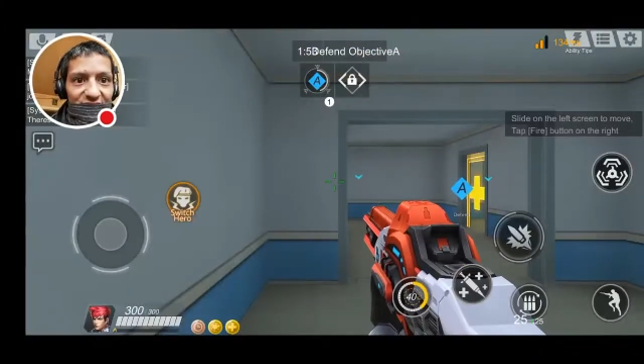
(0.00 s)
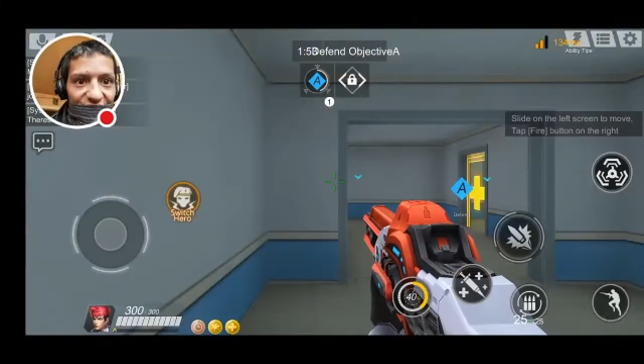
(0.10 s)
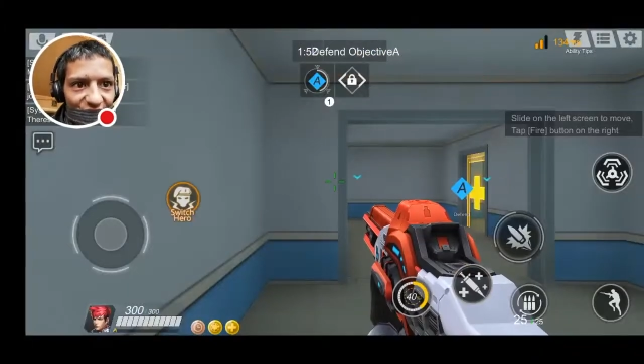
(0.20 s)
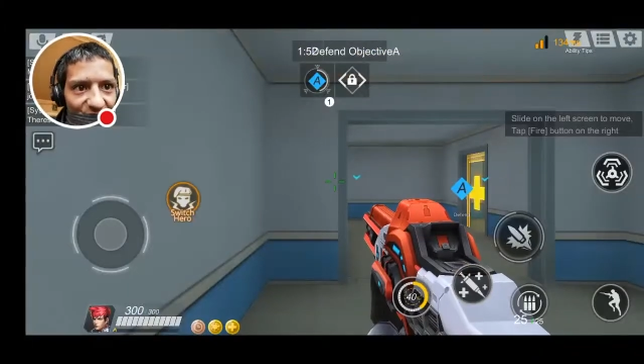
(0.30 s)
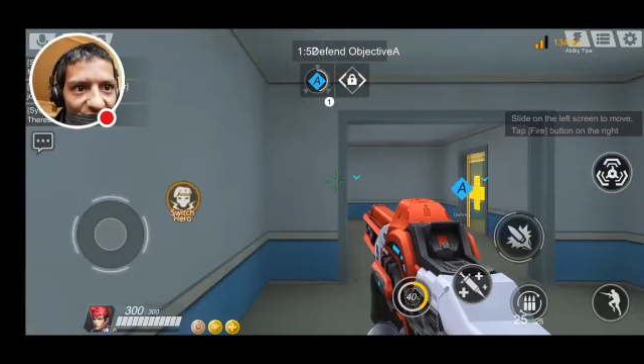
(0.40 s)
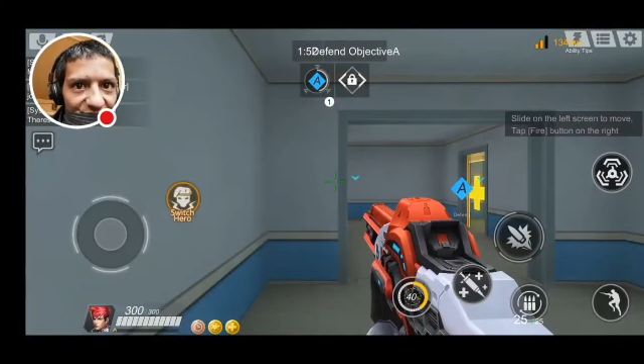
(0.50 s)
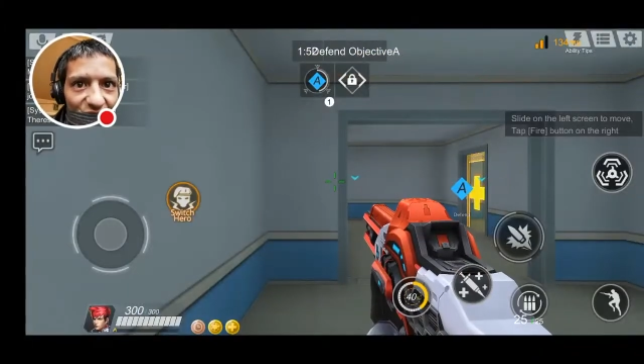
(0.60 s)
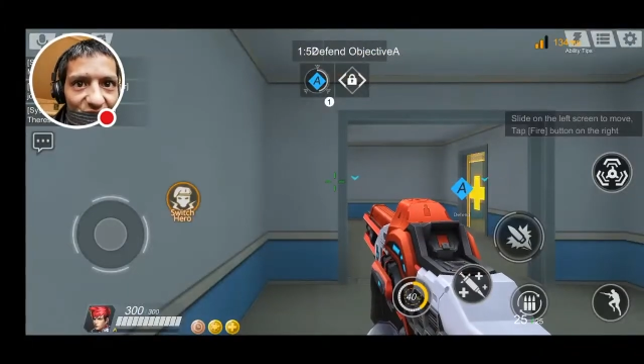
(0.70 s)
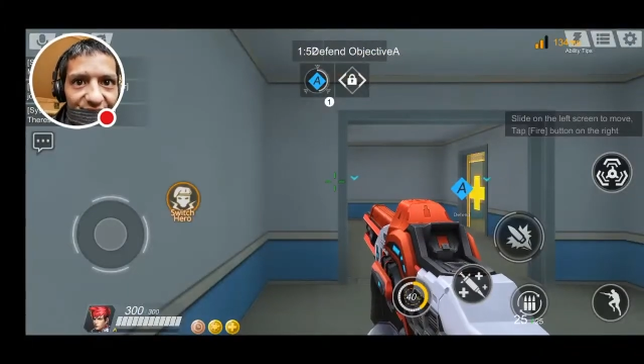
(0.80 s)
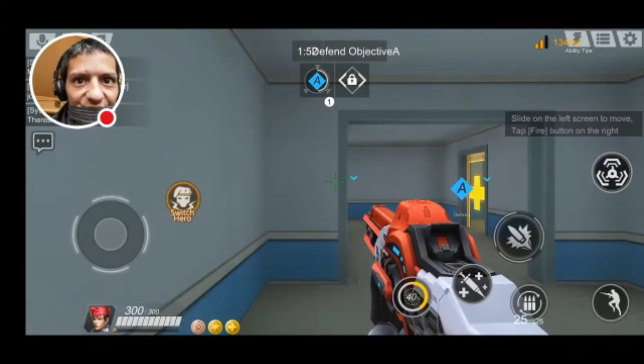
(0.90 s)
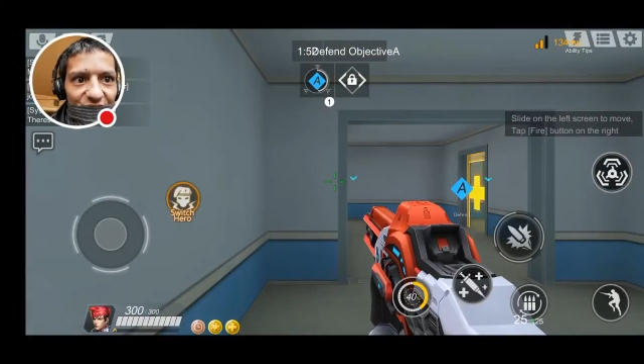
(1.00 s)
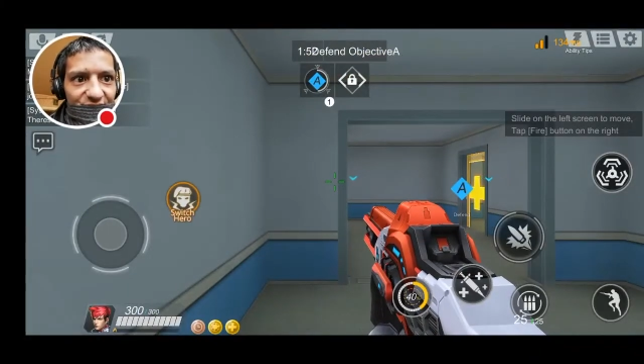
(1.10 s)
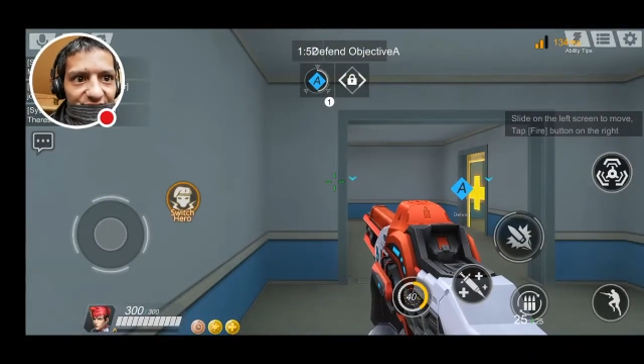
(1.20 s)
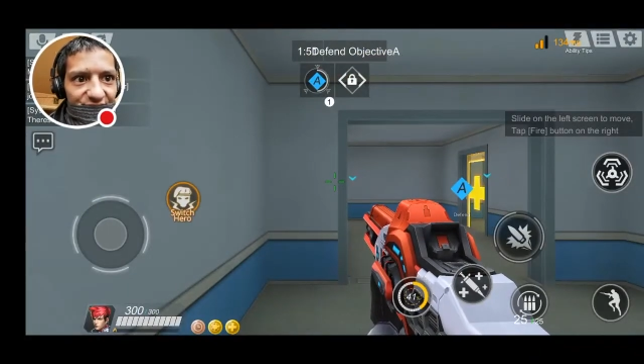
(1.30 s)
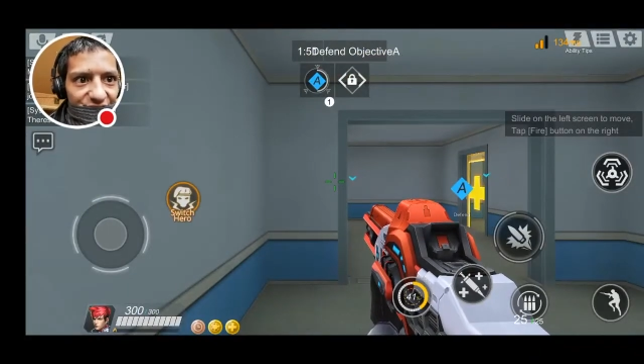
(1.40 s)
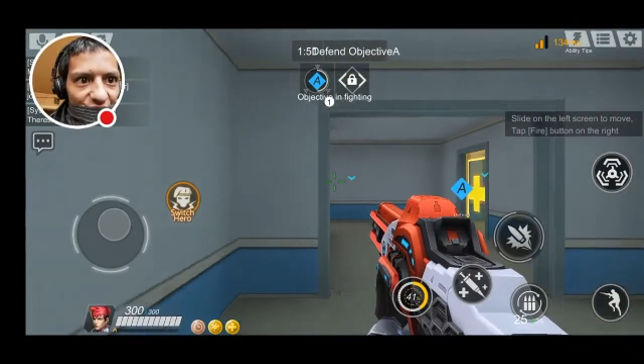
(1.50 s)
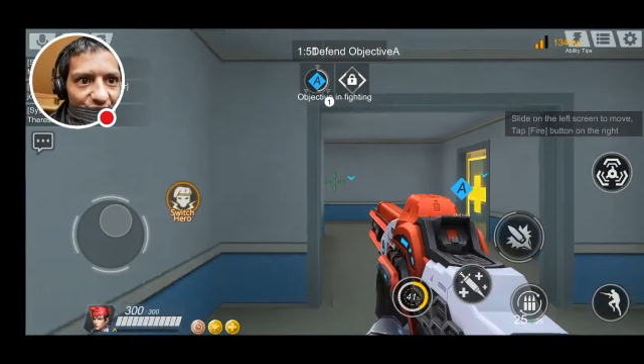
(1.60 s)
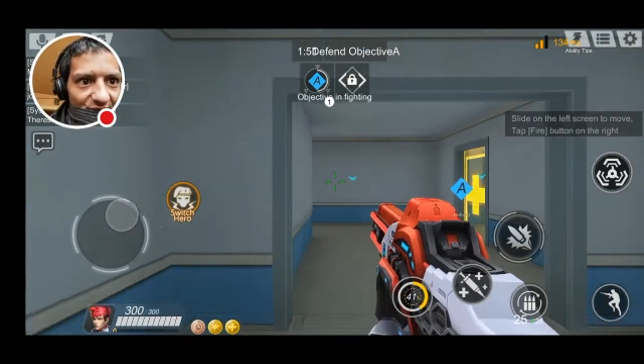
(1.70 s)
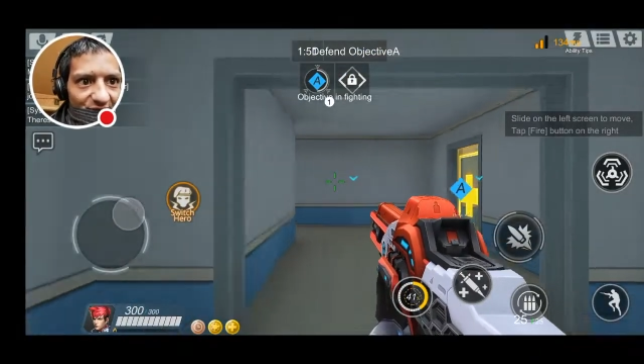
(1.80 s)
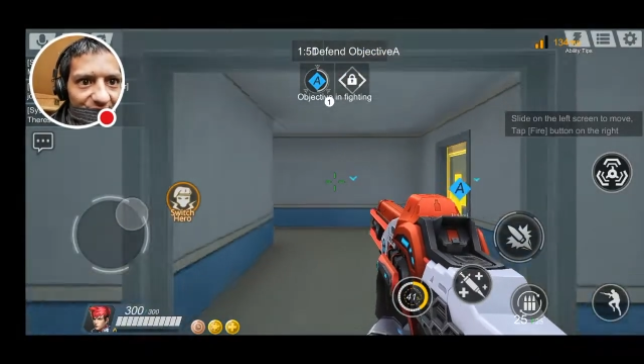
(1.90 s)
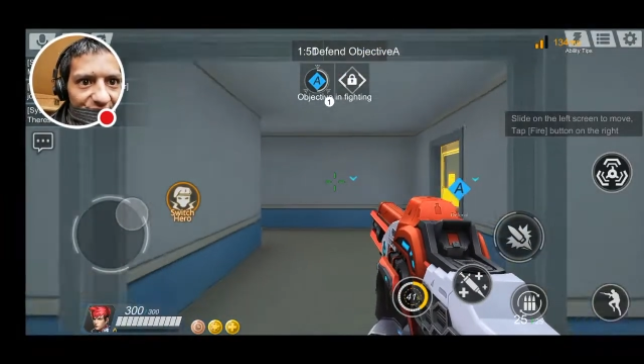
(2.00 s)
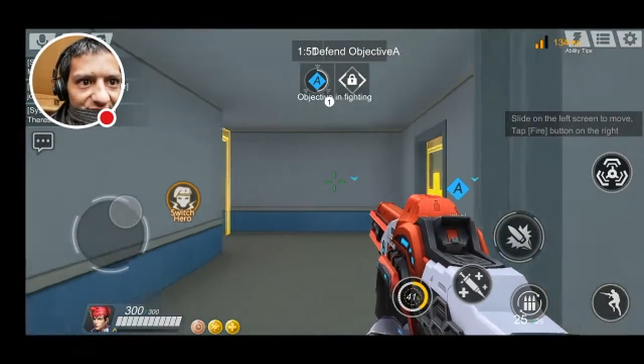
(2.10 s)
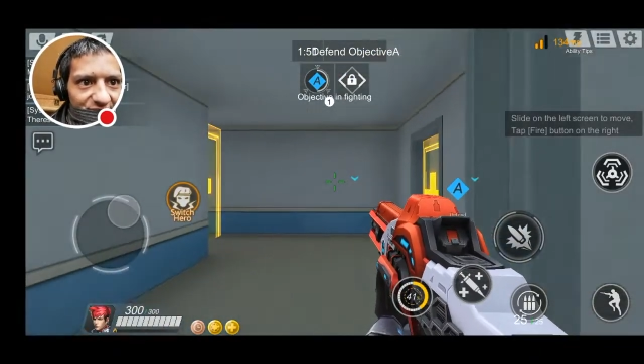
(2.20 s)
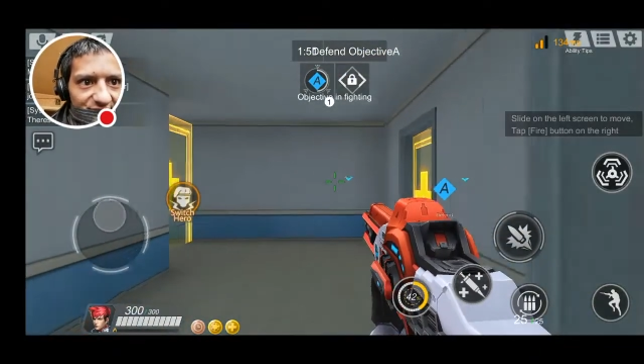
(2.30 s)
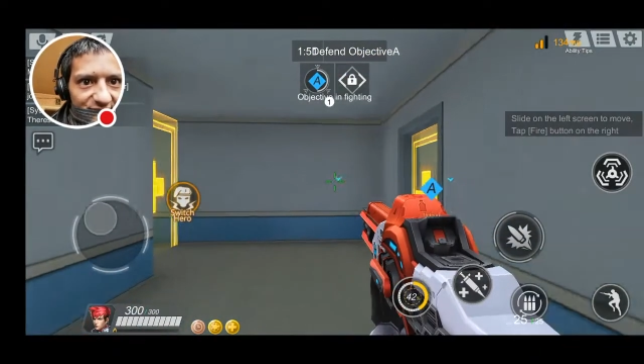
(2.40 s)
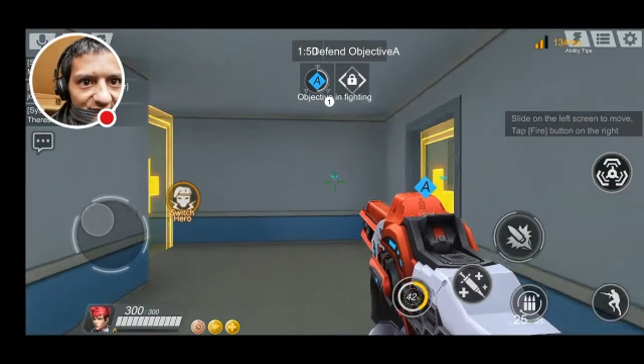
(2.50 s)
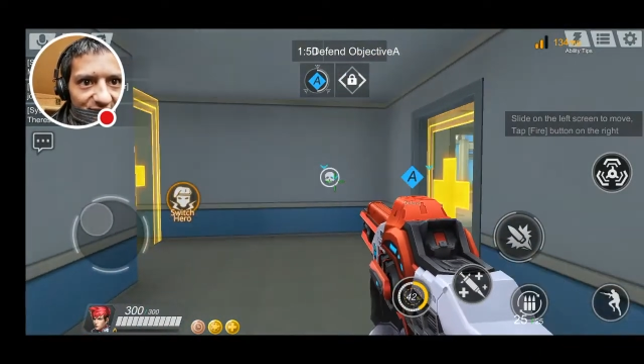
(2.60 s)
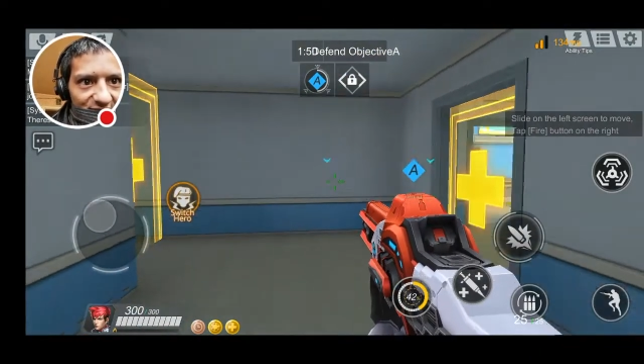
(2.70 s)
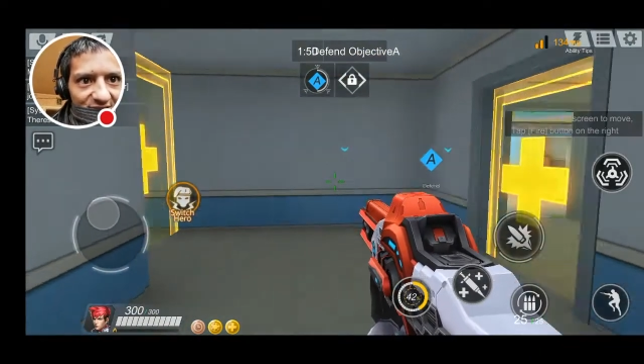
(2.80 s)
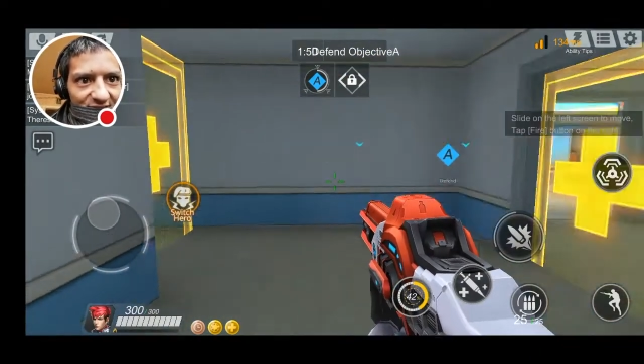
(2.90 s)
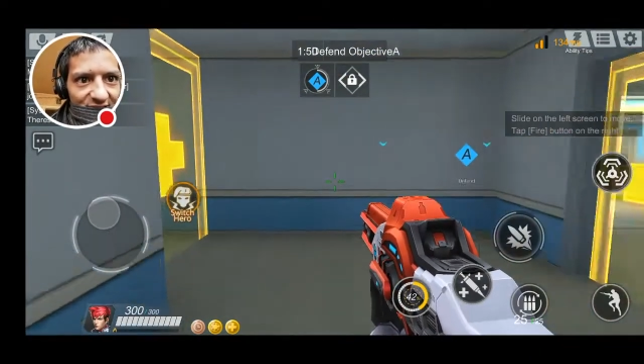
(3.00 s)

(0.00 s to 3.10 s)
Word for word: franchement, c'est what the fuck, c'est super rapide, c'est...